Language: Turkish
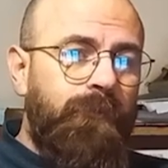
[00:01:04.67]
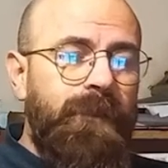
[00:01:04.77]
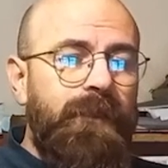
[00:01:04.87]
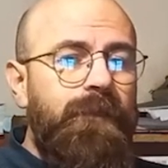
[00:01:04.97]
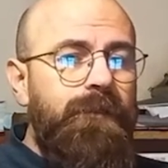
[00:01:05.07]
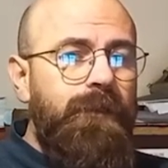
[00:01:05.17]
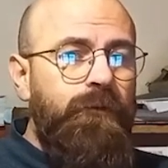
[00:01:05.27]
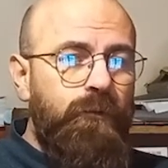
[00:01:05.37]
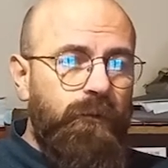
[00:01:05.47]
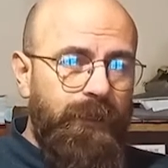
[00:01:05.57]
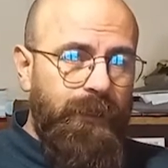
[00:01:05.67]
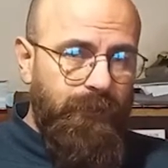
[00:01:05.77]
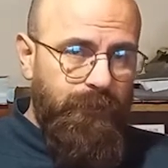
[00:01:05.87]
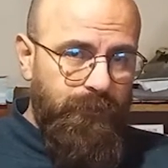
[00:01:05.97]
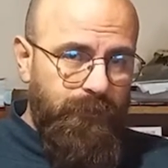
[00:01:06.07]
bir gazeteci
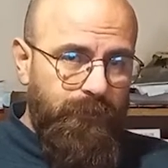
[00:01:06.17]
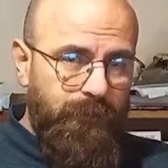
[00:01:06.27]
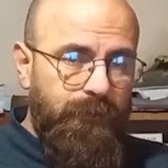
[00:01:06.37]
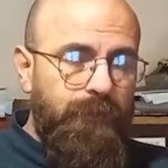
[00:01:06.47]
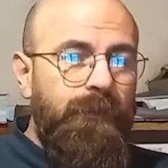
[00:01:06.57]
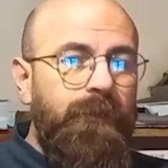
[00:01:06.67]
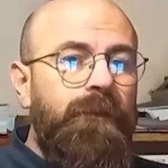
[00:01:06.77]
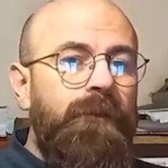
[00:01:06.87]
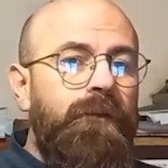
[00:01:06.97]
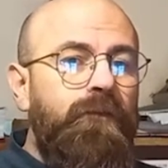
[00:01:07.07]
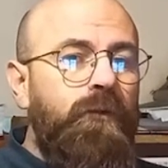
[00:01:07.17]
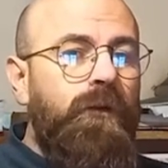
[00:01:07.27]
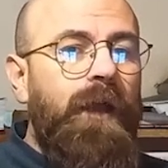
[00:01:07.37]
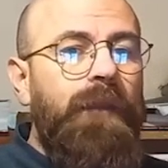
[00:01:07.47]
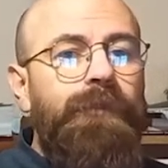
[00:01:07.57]
olarak
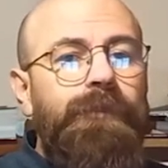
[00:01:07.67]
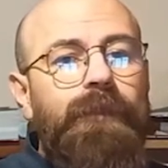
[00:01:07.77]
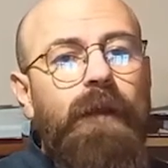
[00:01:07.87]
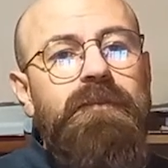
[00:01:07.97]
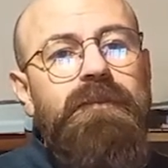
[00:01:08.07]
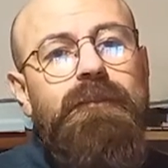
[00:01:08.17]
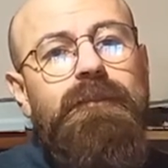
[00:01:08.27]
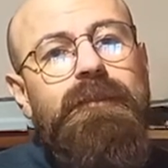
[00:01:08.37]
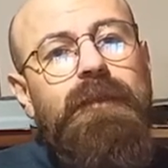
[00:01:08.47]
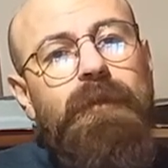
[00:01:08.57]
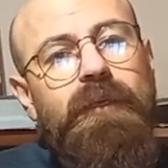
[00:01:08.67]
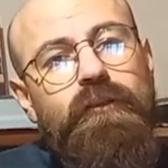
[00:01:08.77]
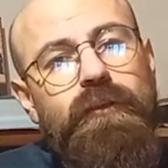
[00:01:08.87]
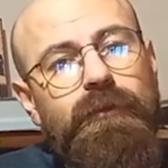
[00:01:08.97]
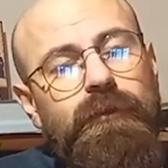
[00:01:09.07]
sokağın nabzını dinlemek
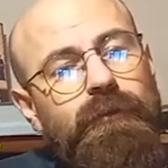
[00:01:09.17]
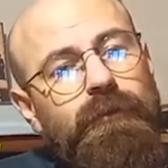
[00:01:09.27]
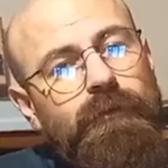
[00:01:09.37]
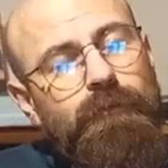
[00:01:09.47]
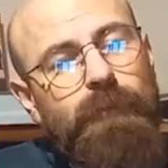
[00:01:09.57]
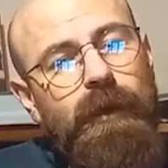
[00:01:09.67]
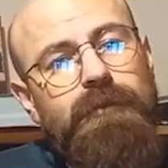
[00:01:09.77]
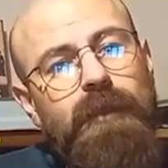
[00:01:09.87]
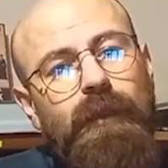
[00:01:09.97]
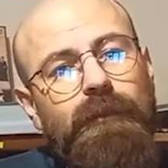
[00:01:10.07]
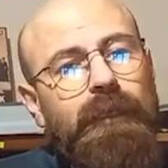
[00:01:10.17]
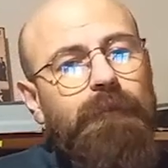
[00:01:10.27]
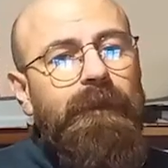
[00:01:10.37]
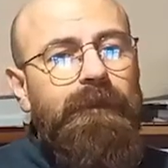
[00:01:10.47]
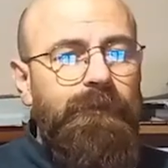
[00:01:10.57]
için bazı halk
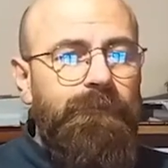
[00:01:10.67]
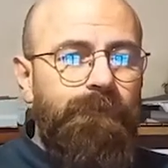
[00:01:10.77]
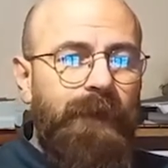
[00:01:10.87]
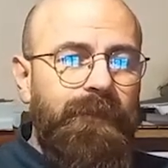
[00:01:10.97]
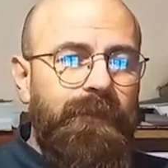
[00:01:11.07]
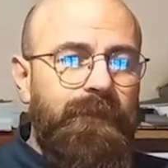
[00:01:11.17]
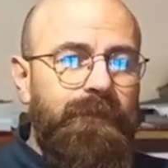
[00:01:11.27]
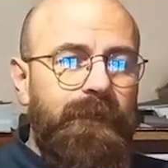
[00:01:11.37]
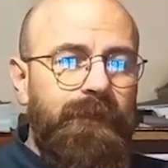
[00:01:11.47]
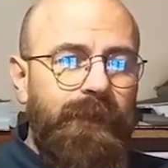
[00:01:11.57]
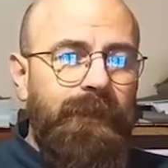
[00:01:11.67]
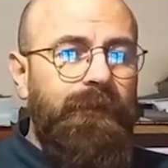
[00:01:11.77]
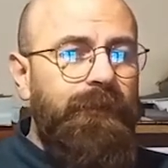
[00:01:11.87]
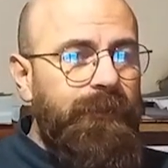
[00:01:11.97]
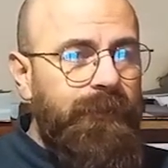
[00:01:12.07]
ekmek merkezlerine
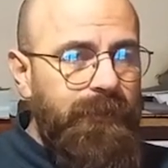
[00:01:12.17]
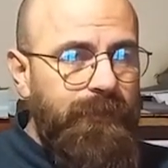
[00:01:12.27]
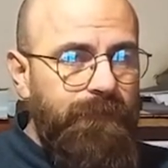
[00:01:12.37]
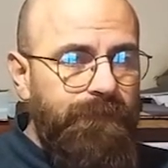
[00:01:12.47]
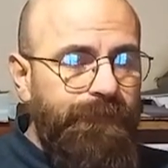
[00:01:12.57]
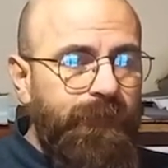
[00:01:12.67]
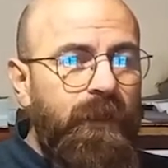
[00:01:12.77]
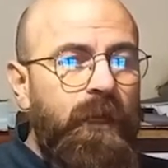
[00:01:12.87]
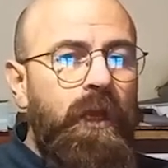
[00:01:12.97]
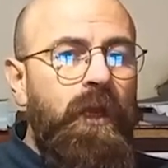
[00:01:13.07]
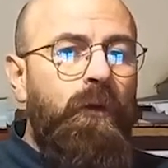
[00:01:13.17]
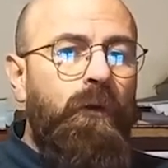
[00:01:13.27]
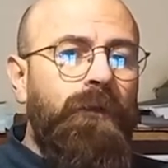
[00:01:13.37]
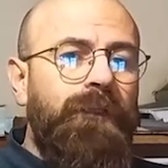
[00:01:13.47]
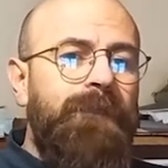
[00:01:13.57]
gittim.
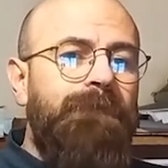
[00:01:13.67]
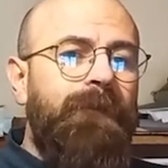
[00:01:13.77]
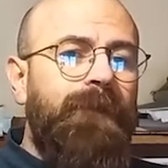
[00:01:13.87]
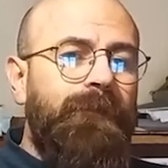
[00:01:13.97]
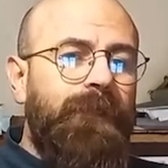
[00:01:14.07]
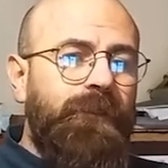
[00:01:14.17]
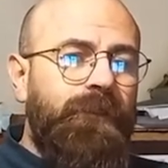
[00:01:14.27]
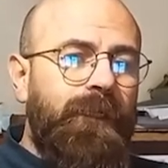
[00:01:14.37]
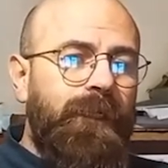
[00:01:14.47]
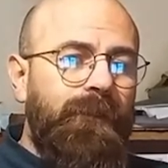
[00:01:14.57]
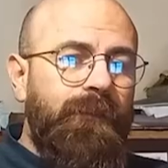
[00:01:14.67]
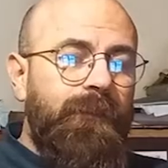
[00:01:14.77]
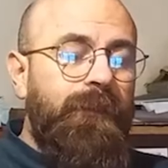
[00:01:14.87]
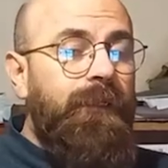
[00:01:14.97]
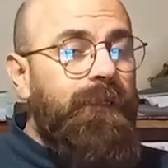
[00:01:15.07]
Oradaki vatandaşlara
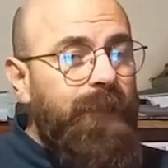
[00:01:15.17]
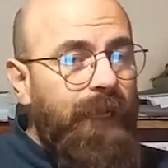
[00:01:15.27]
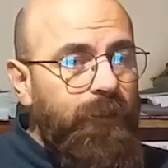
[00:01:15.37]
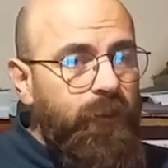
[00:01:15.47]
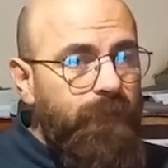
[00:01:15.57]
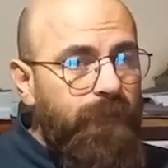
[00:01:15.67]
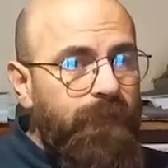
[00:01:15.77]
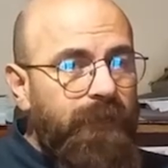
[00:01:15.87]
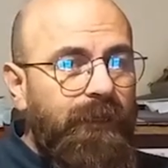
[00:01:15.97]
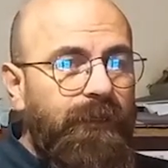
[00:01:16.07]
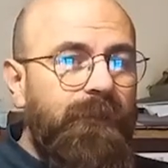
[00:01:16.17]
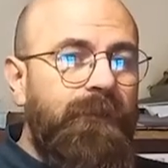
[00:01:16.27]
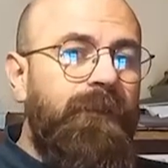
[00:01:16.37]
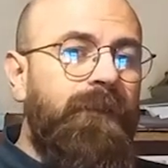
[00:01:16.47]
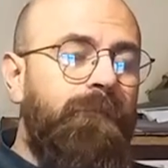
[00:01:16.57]
kendi çapımda
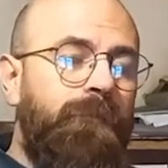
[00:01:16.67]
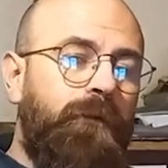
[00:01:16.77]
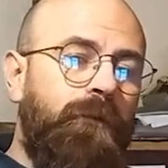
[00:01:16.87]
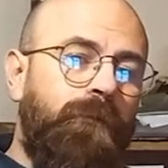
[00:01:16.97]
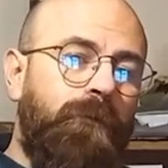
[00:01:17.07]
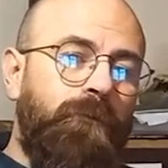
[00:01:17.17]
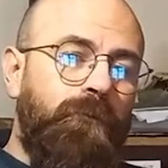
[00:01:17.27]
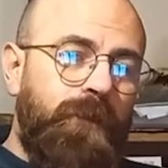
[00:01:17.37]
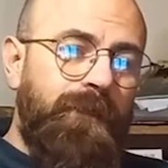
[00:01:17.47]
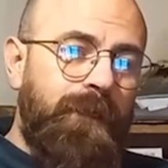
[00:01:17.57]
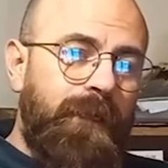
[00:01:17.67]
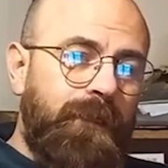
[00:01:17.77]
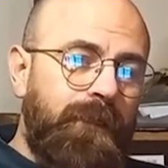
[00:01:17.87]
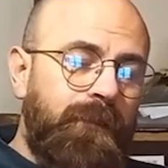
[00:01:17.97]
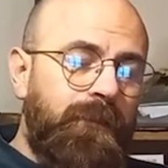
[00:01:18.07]
mikrofon
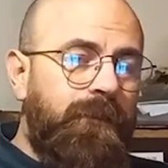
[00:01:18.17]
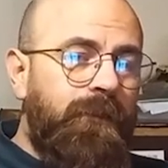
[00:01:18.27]
uzatarak